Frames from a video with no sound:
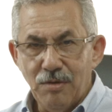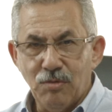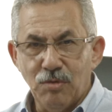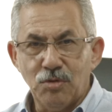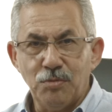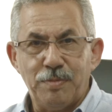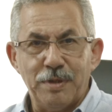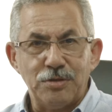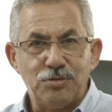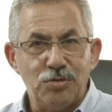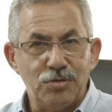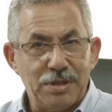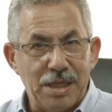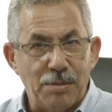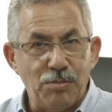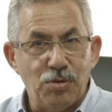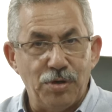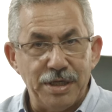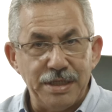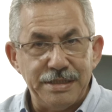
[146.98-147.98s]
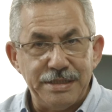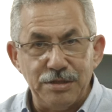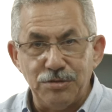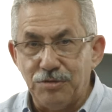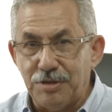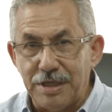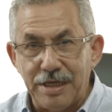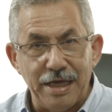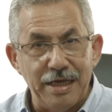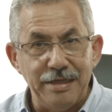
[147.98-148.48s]
quando o pastor está aborrecido,
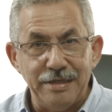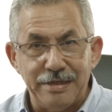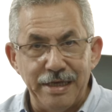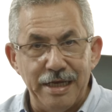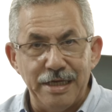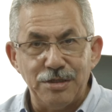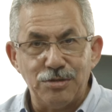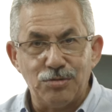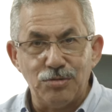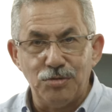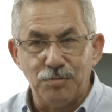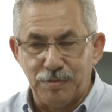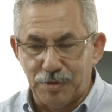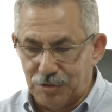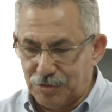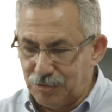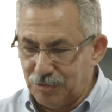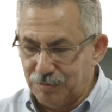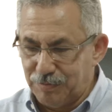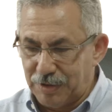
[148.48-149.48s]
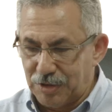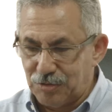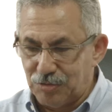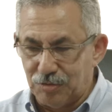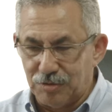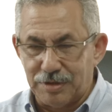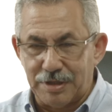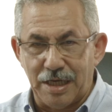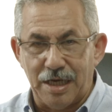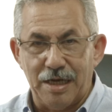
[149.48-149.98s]
ninguém entende. Quando o
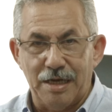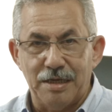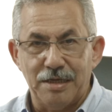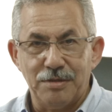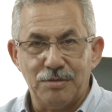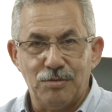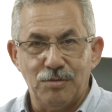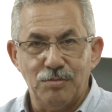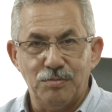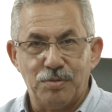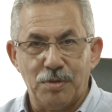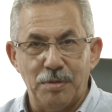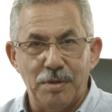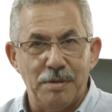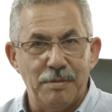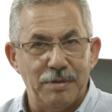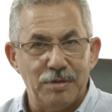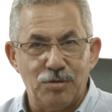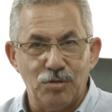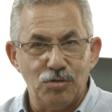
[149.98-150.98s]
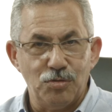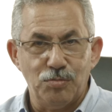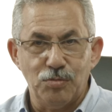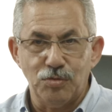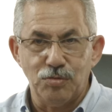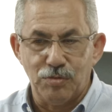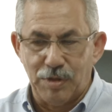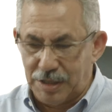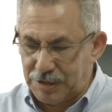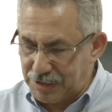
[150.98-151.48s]
pastor está com um problema, todo
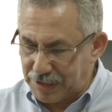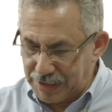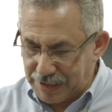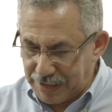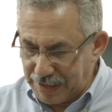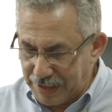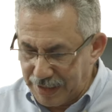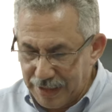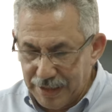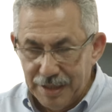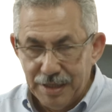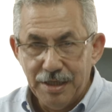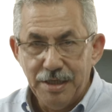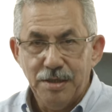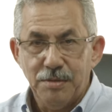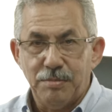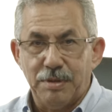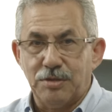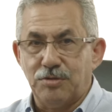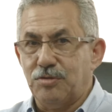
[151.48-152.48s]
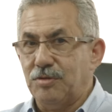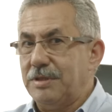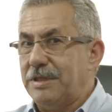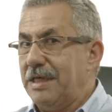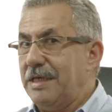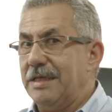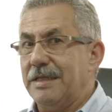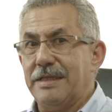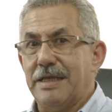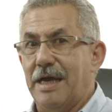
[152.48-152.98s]
mundo acha que o pastor
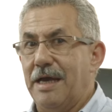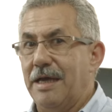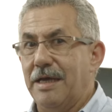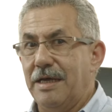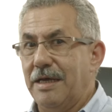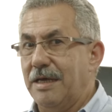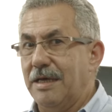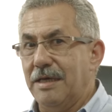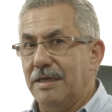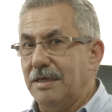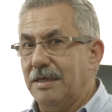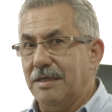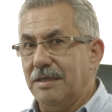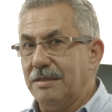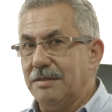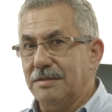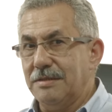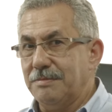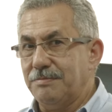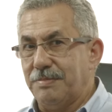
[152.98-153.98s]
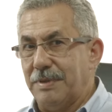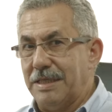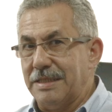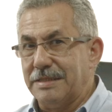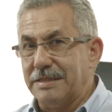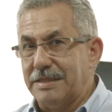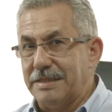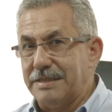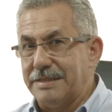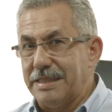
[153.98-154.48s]
tem que estar, tá,
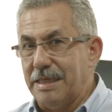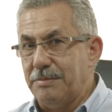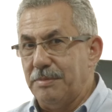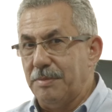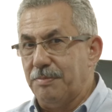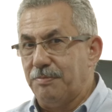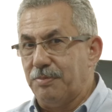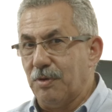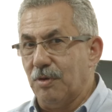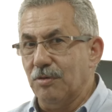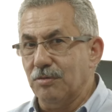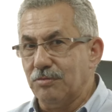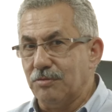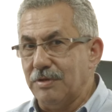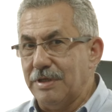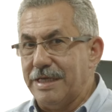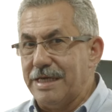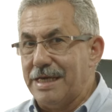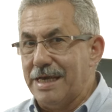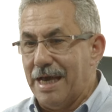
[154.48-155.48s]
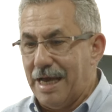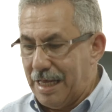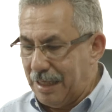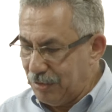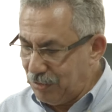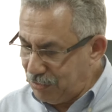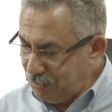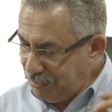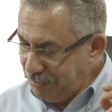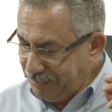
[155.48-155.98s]
parece que sempre pronto,
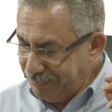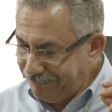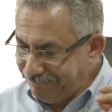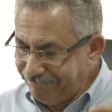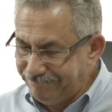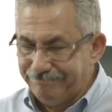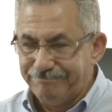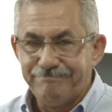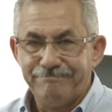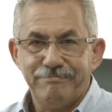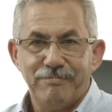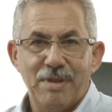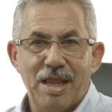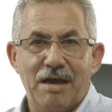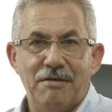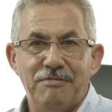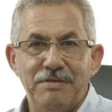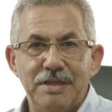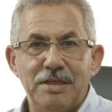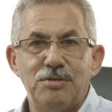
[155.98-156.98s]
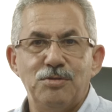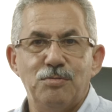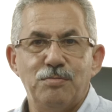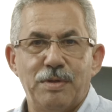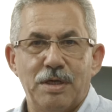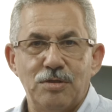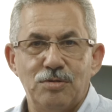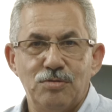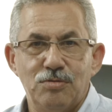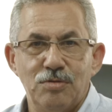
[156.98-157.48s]
ligado. A vida de um
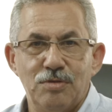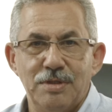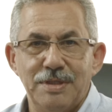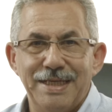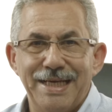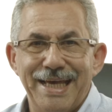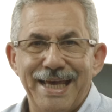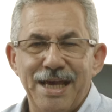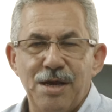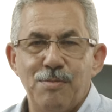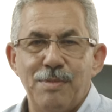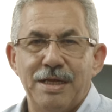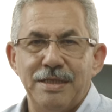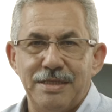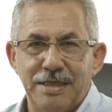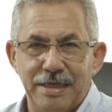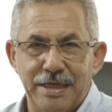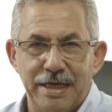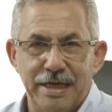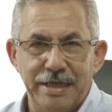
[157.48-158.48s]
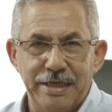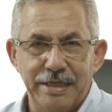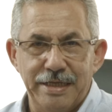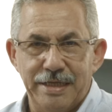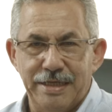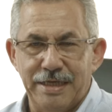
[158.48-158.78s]
pastor é uma adrenalina.